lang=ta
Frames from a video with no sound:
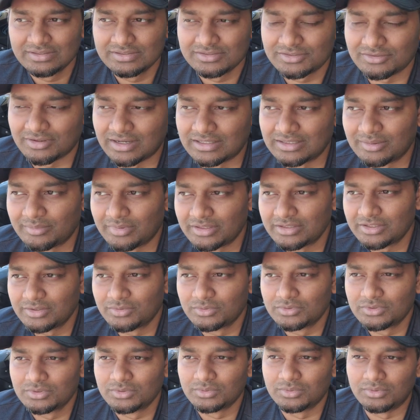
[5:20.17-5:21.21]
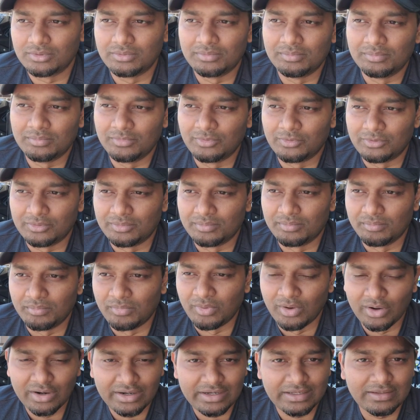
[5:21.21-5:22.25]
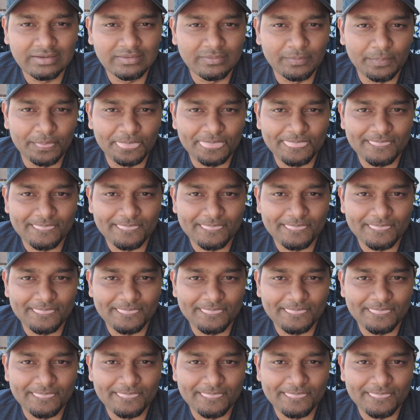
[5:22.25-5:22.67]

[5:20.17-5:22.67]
ஸோ அந்த மாதிரி வந்து ஒரு ஒரு பேர்னிங்